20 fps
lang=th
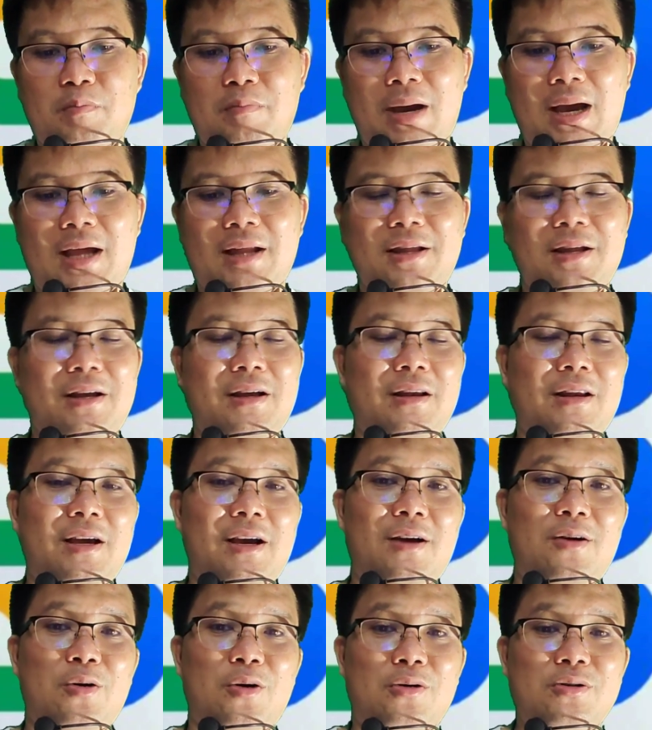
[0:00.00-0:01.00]
มาถึง
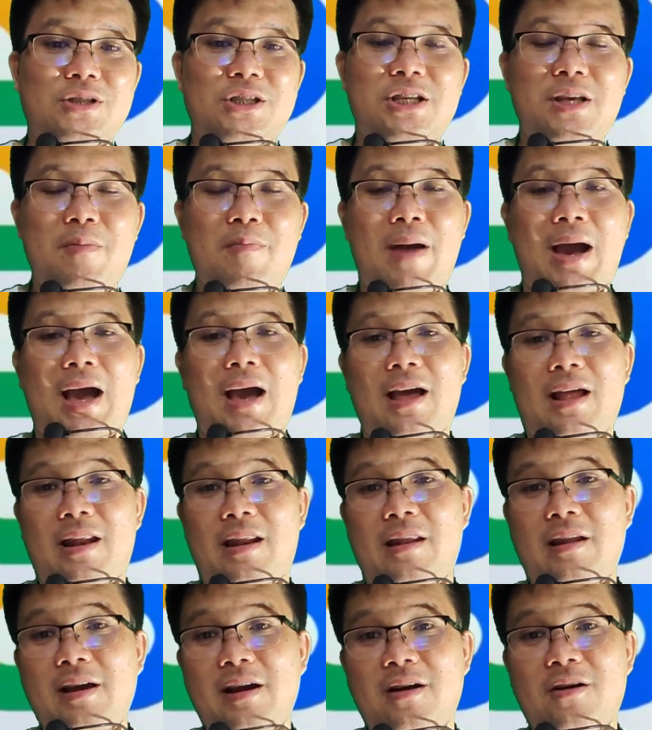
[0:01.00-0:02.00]
เรื่องของชีบะ
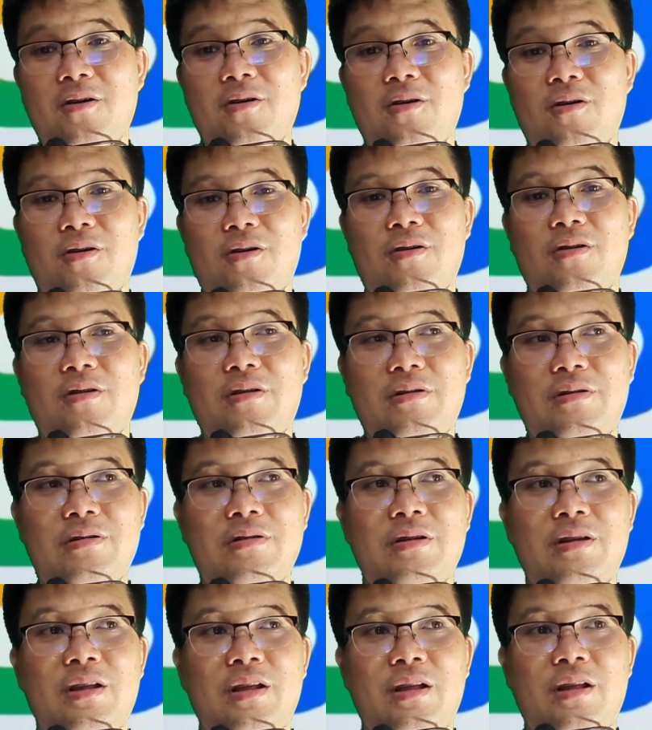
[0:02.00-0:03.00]
เรื่องของ
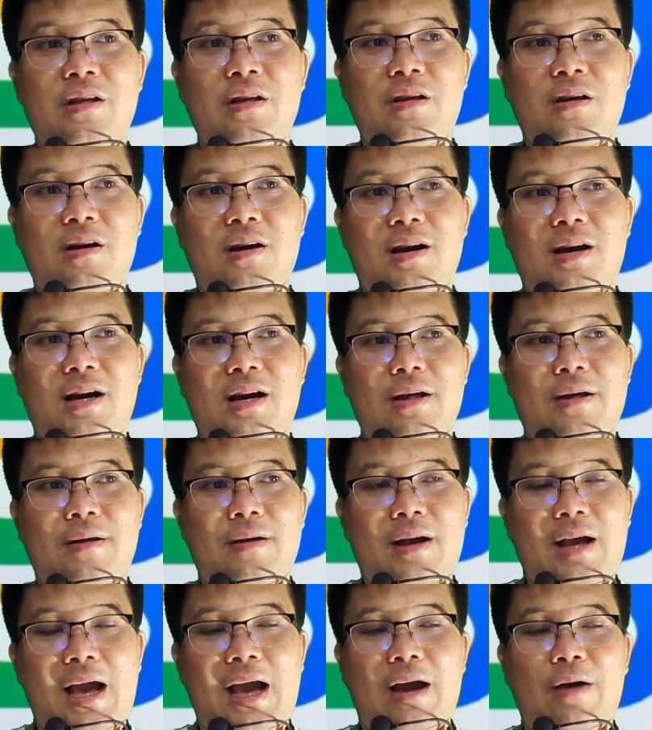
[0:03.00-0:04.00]
อ
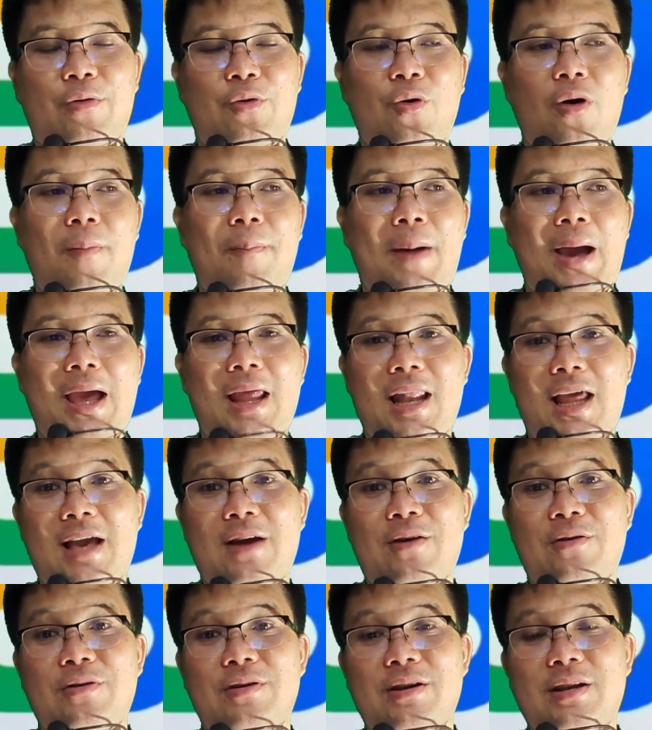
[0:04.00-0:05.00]
ข่าวทั่วไป
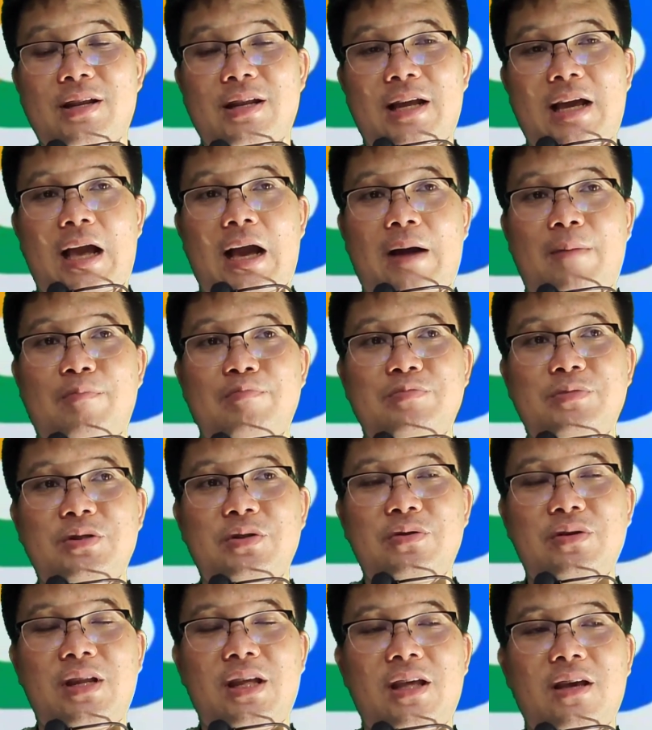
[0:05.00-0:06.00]
แล้วนะครับ
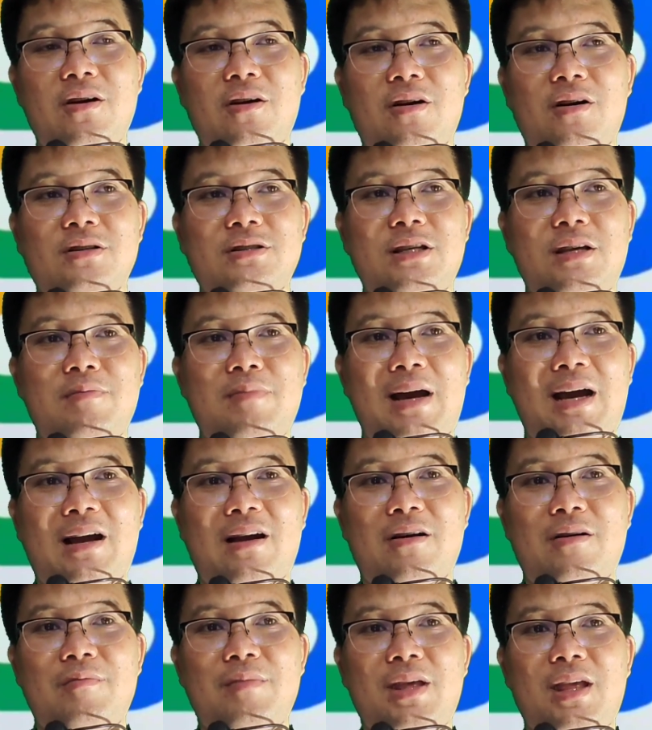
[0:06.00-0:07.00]
ช่วงนี้ก็ชีบะ
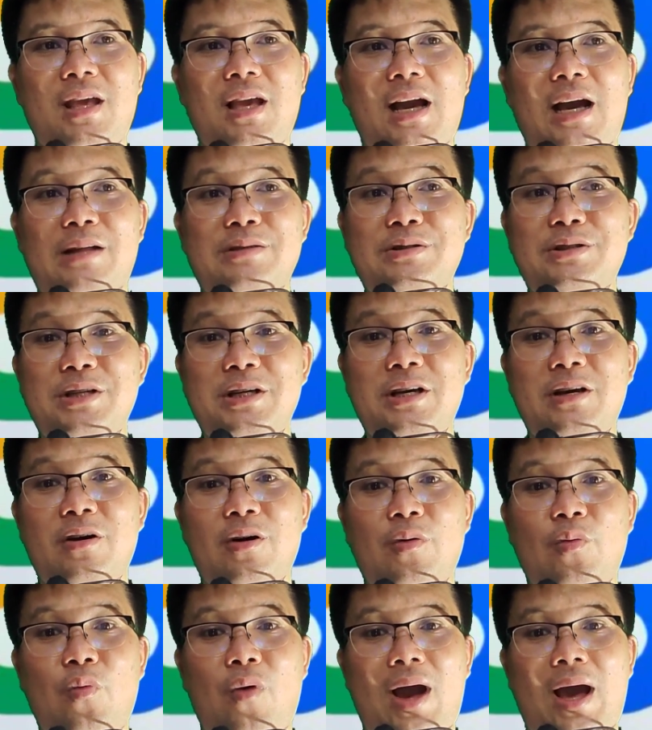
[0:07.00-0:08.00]
ก็มีการซื้อ
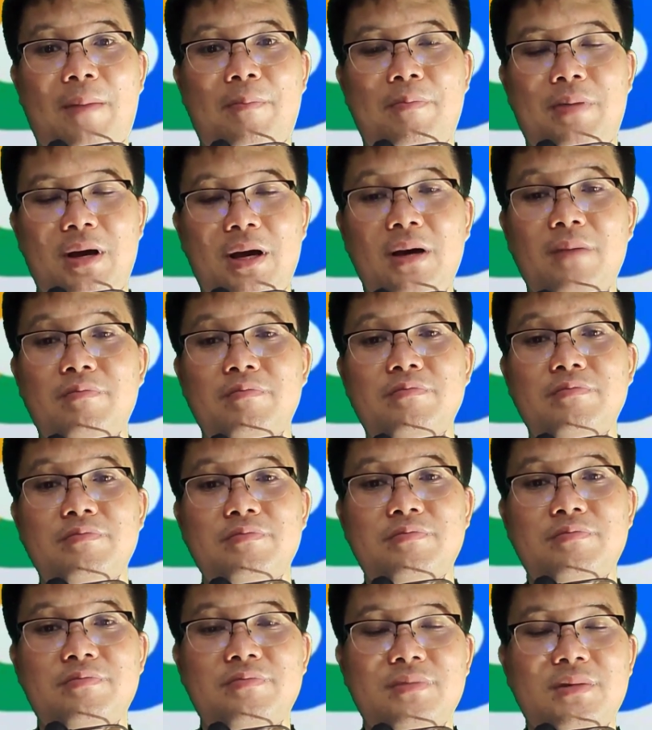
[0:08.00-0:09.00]
ของวานเพิ่ม
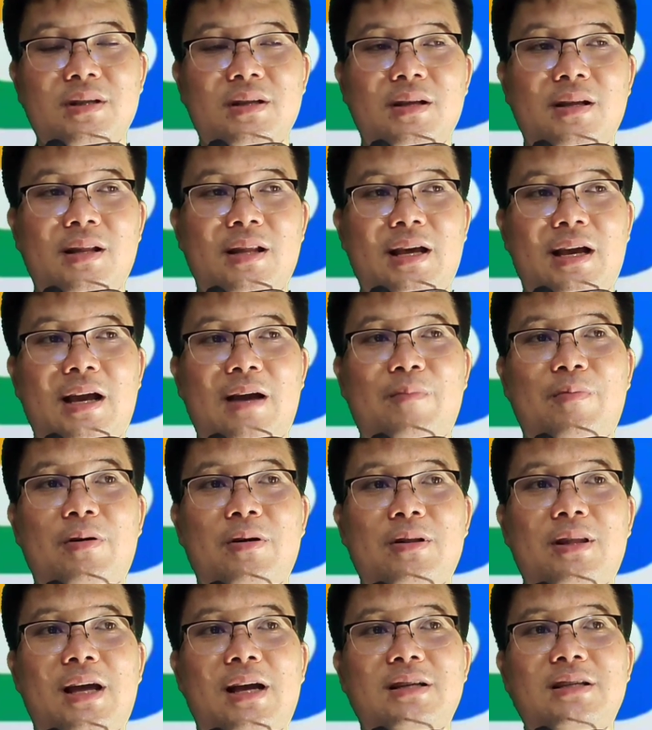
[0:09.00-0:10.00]
นะครับ
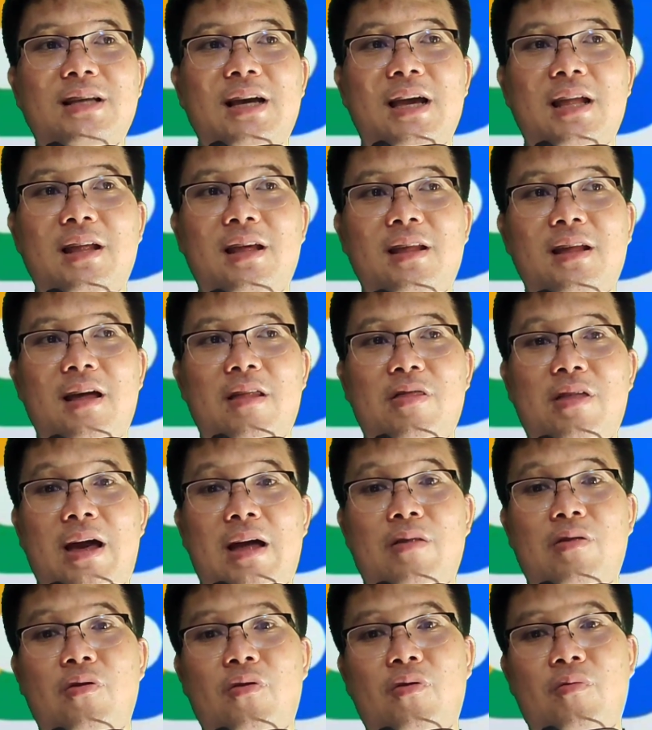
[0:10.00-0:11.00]
ก็ตั้งใจที่จะ
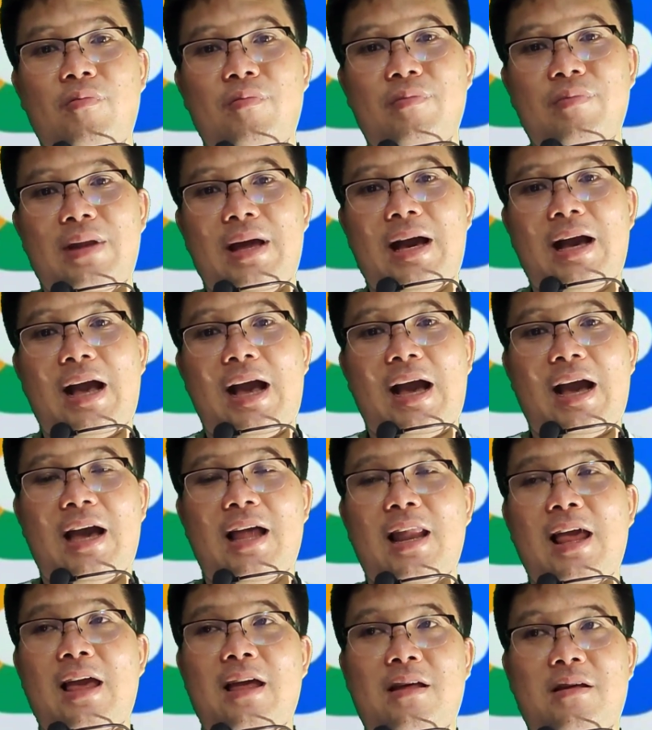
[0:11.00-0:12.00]
สะสมราคา
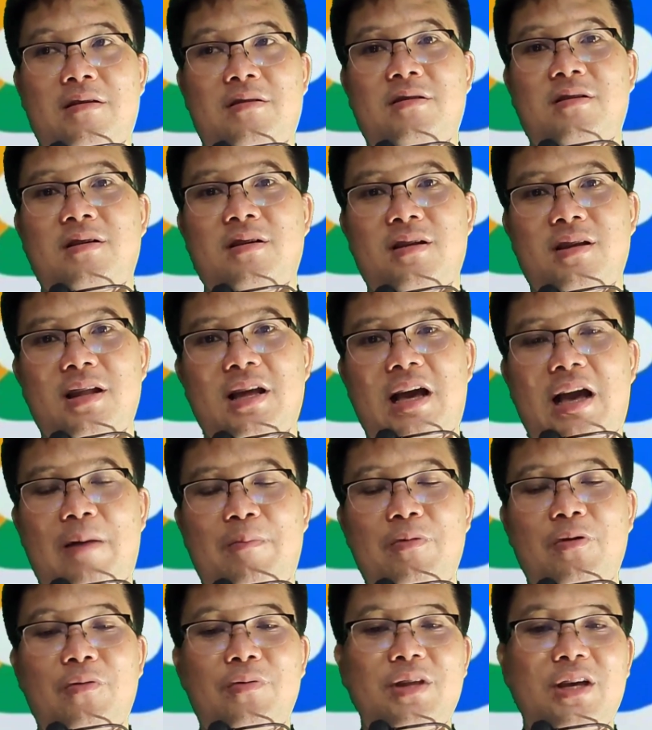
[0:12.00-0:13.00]
แหละนะครั
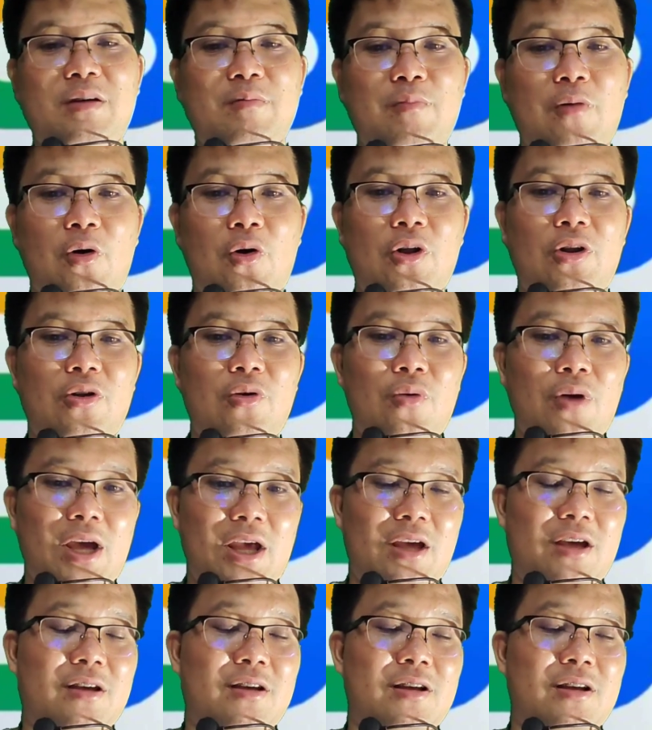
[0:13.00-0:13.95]
บ รวมถึงโบนด้วย